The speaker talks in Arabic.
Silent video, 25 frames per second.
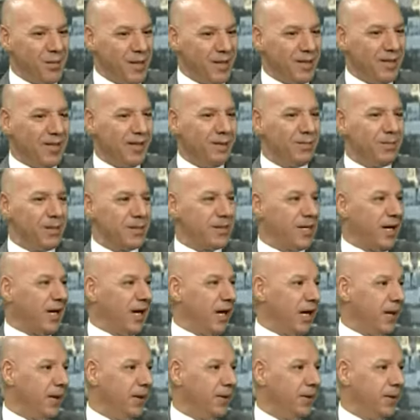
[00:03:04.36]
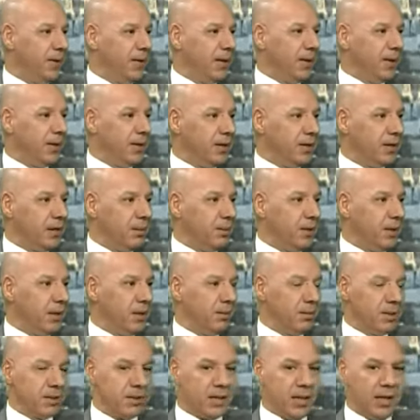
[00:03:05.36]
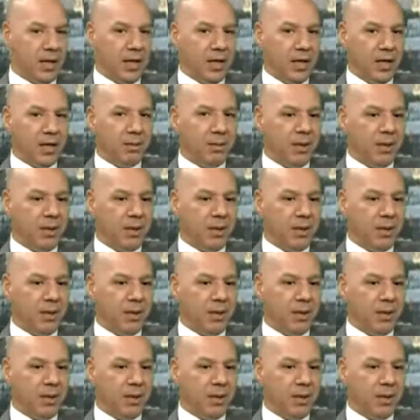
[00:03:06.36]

تونس آه، نعرفوا شو معناها السياده